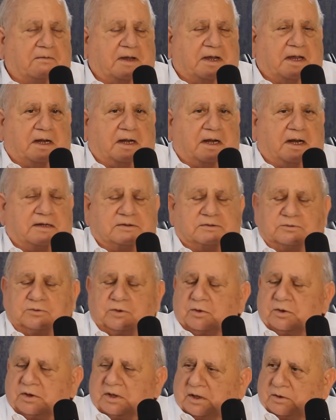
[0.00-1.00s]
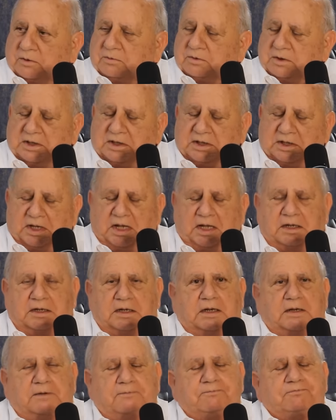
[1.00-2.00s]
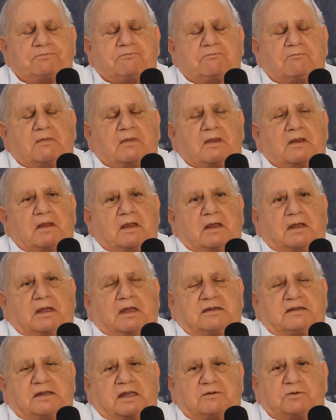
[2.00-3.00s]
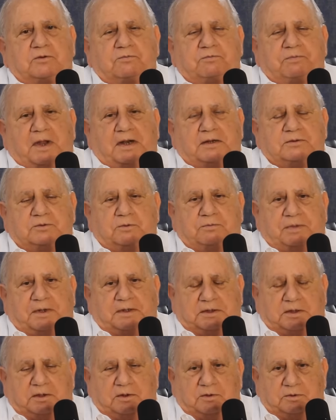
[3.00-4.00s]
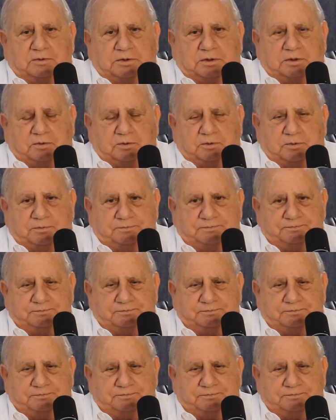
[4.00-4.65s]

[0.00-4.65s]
vez en la historia dominicana que se hace un parto patriótico.